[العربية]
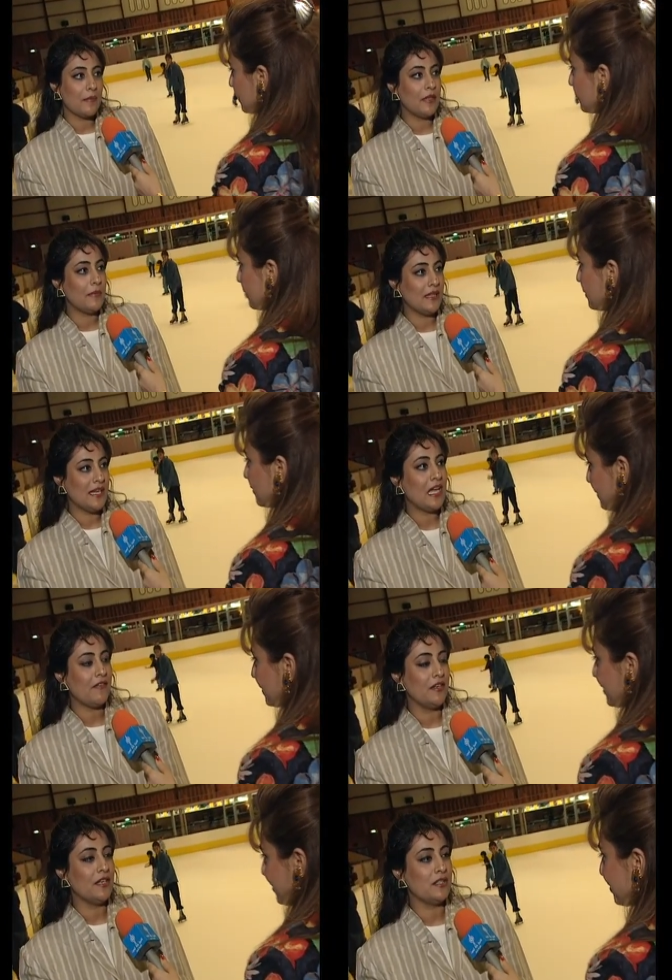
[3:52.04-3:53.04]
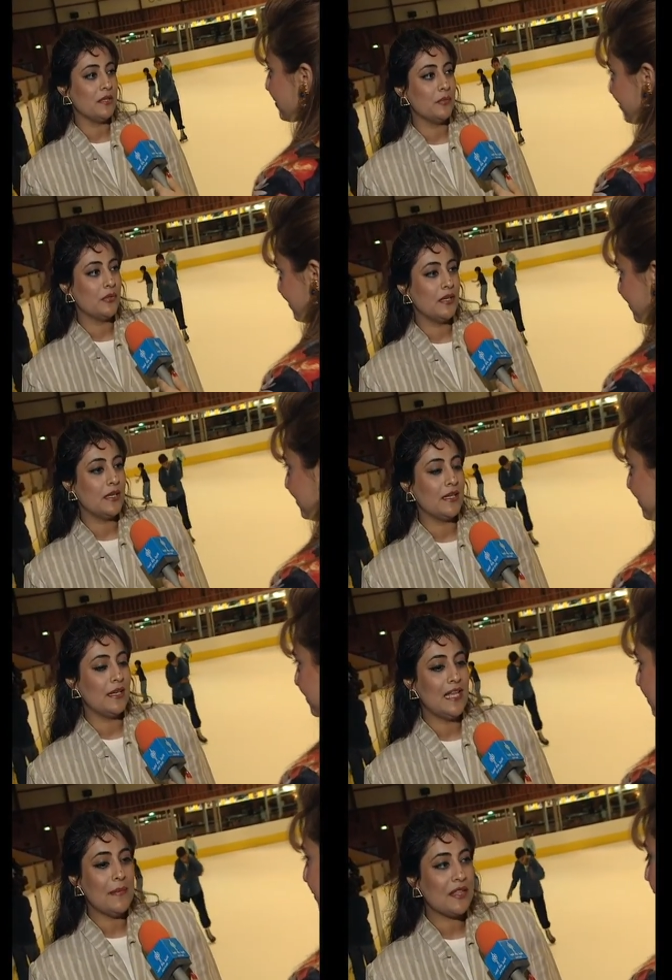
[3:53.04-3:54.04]
مثل ما أنت عارفة أن
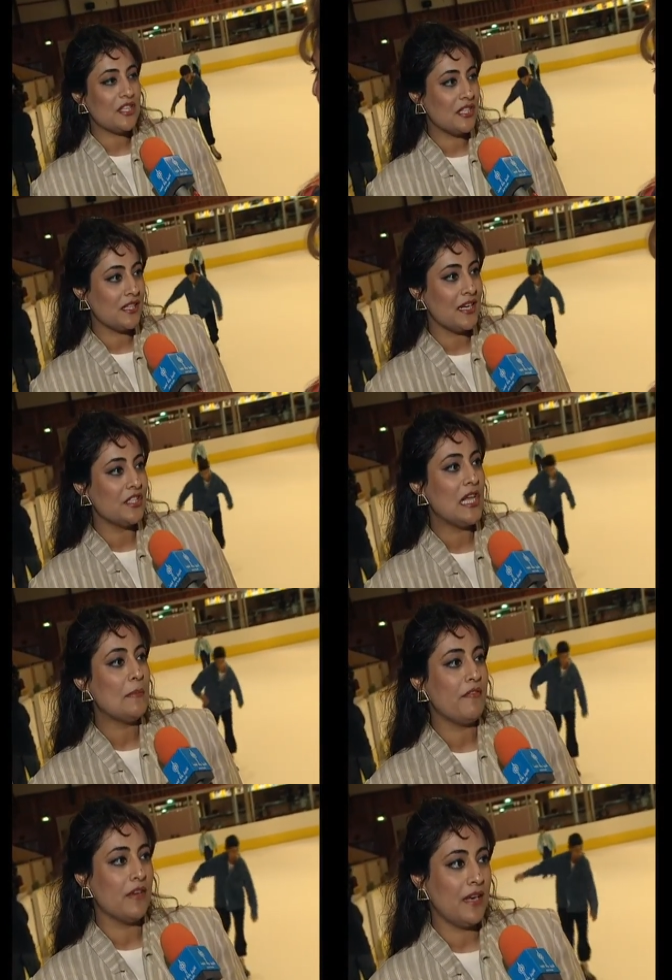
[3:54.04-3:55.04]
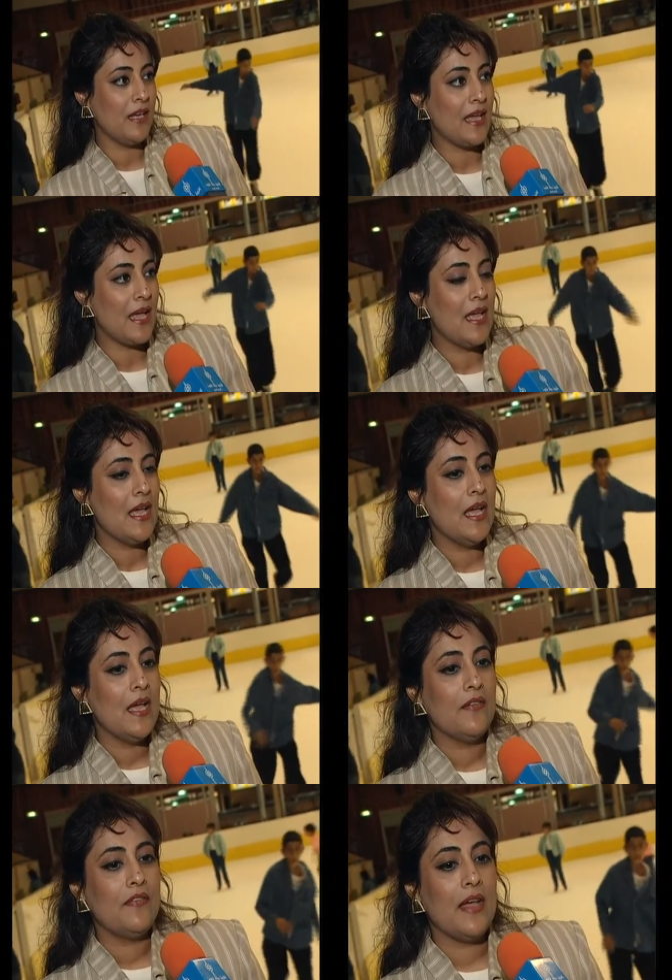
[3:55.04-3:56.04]
لعبة الشطرنج لعبة فكرية
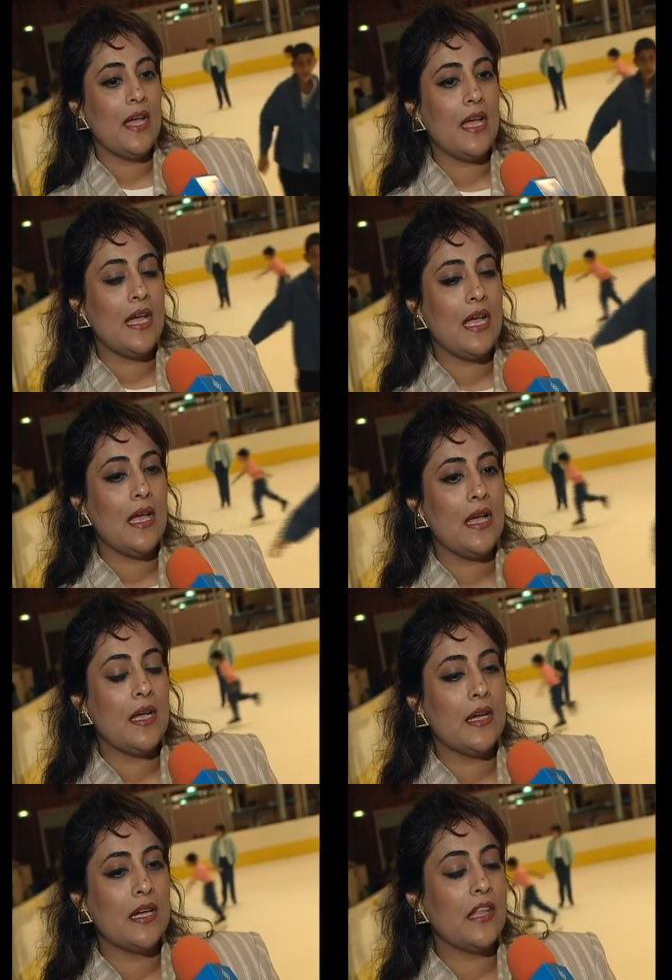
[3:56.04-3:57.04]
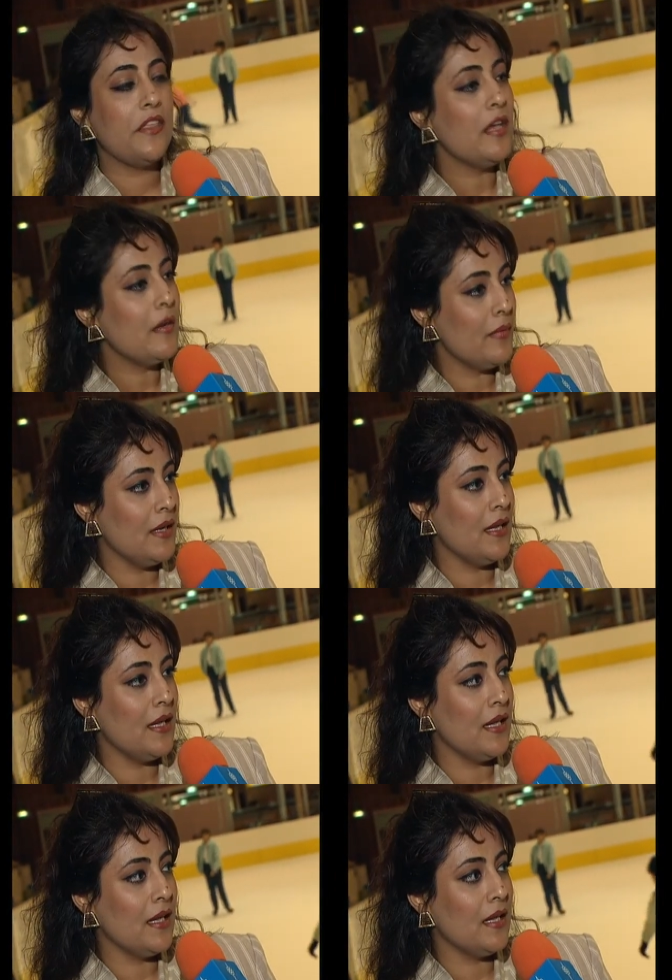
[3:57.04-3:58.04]
فكثير من
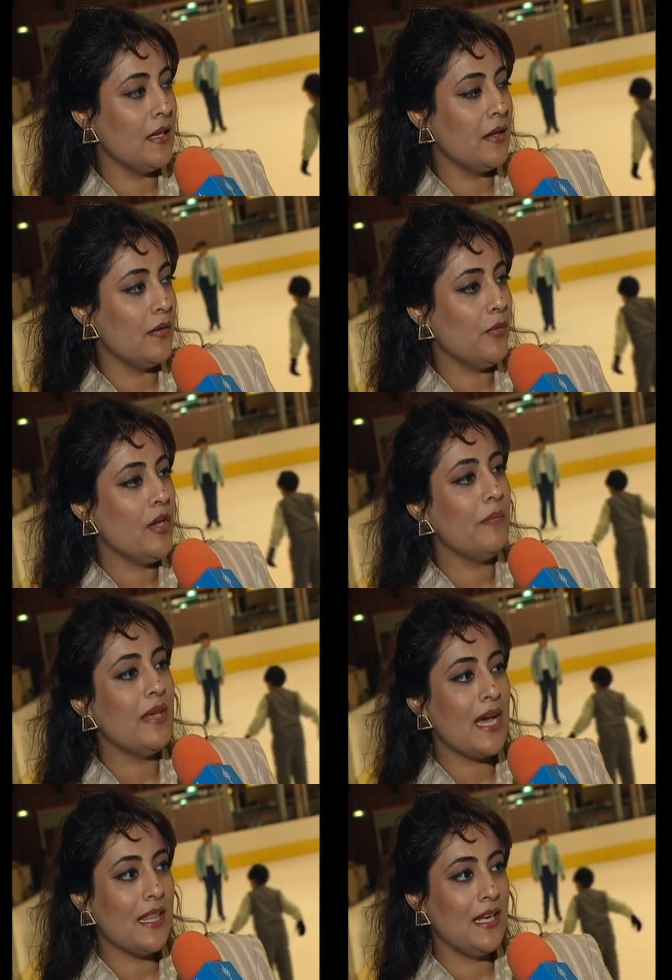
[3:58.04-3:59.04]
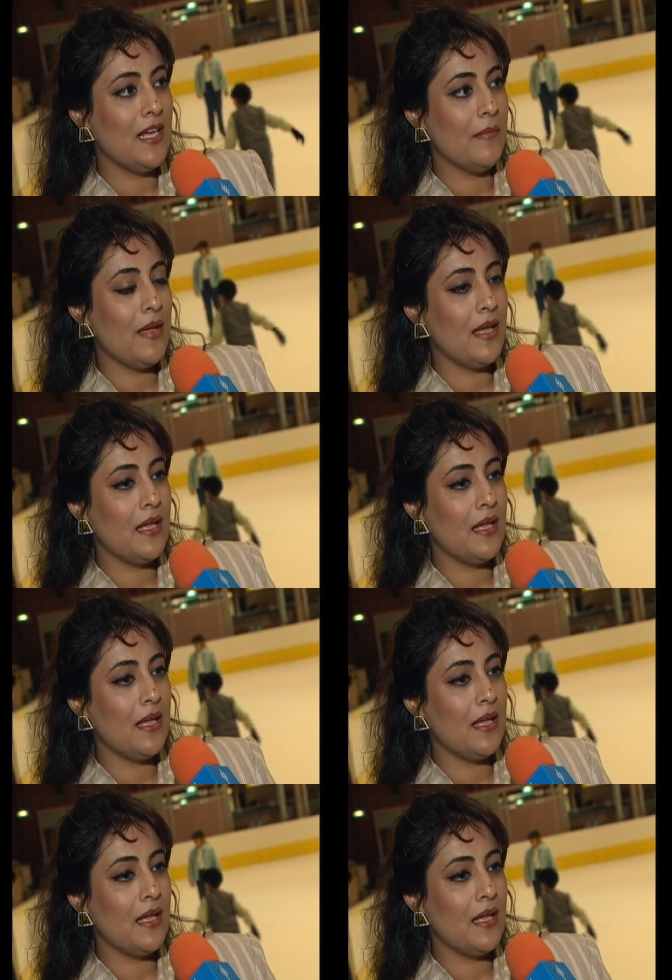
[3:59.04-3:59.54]
محبي هذه اللعبة